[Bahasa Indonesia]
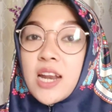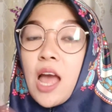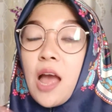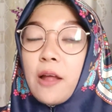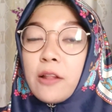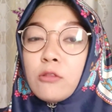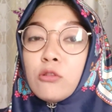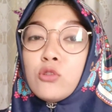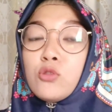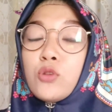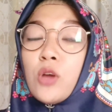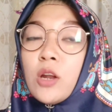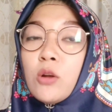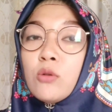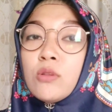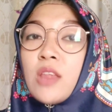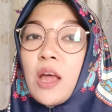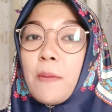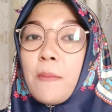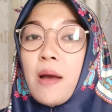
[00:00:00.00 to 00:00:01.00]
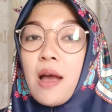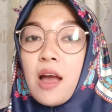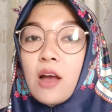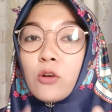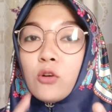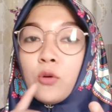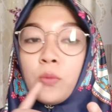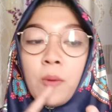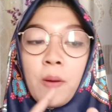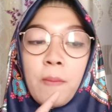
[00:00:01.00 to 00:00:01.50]
Nah, tujuan
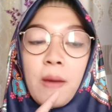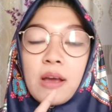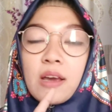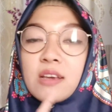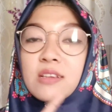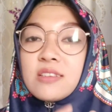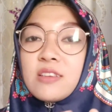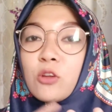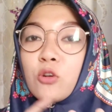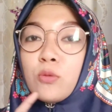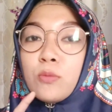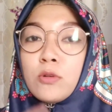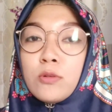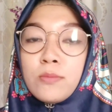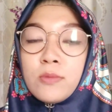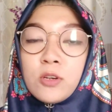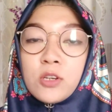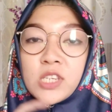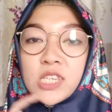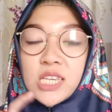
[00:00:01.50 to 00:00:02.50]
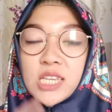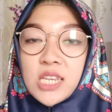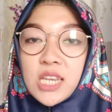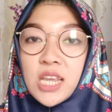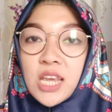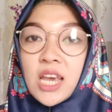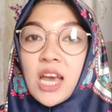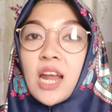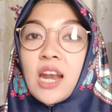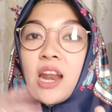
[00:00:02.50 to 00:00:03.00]
utama aku memakai serum luminous
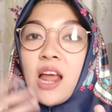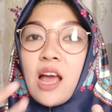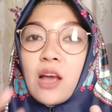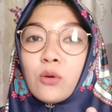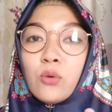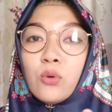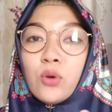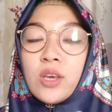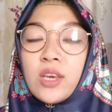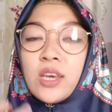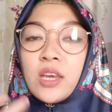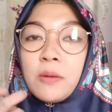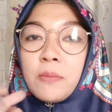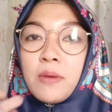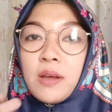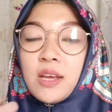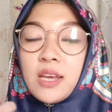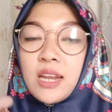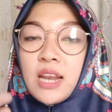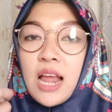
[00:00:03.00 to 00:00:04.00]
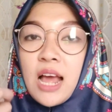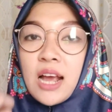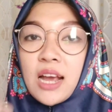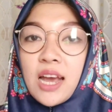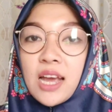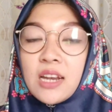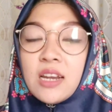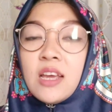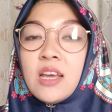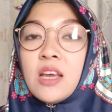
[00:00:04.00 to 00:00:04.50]
ini karena aku ingin
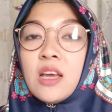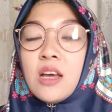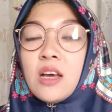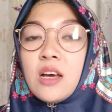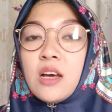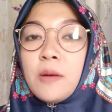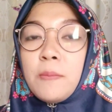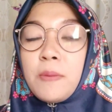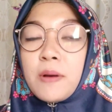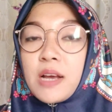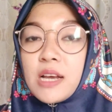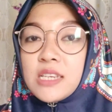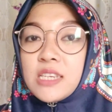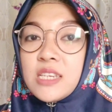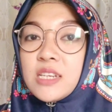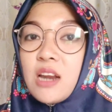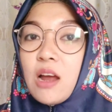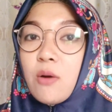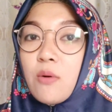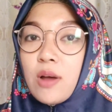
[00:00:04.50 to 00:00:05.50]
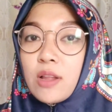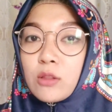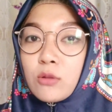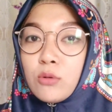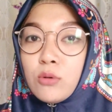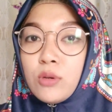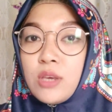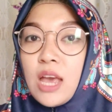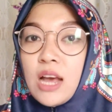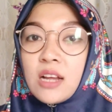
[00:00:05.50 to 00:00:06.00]
menghilangkan eh, bekas
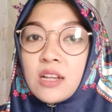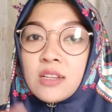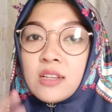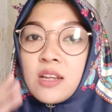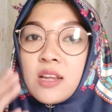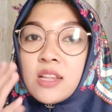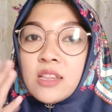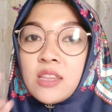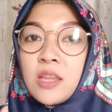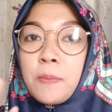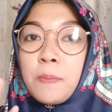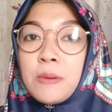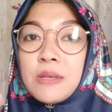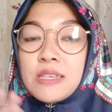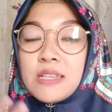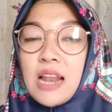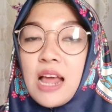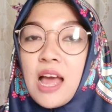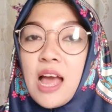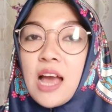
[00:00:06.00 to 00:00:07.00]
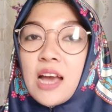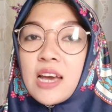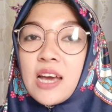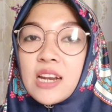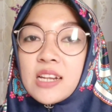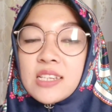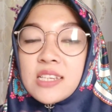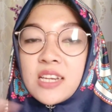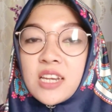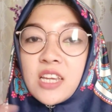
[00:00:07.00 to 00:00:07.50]
jerawatku yang tipis lah
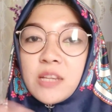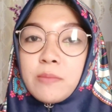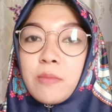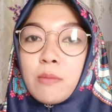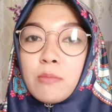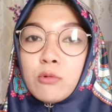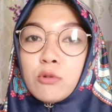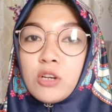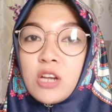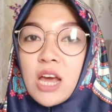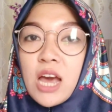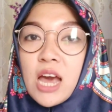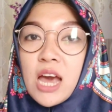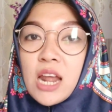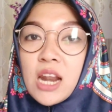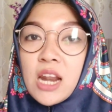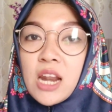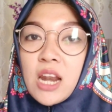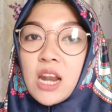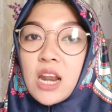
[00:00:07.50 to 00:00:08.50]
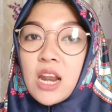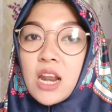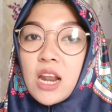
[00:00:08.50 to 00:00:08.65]
agar sedikit memudar.